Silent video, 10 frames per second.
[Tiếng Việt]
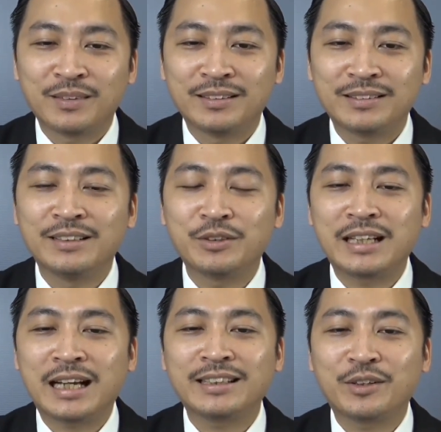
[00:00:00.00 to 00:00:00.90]
Tính luôn
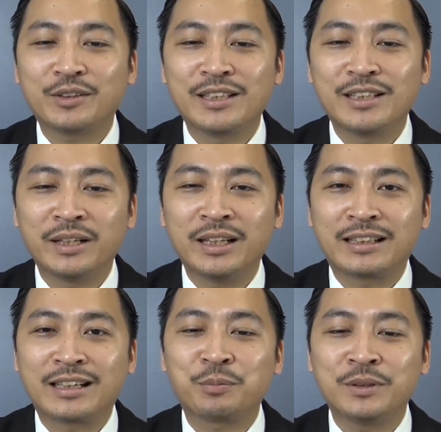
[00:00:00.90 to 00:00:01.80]
nhanh thì còn chiều đi đặt
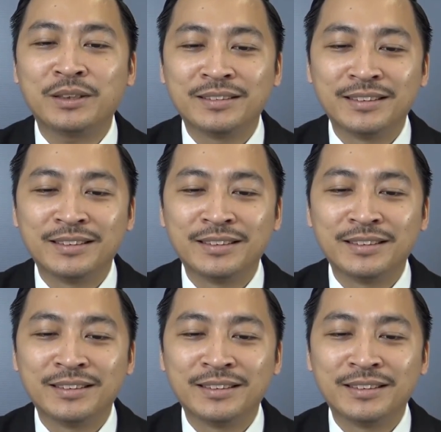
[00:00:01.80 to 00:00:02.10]
cọc chứ.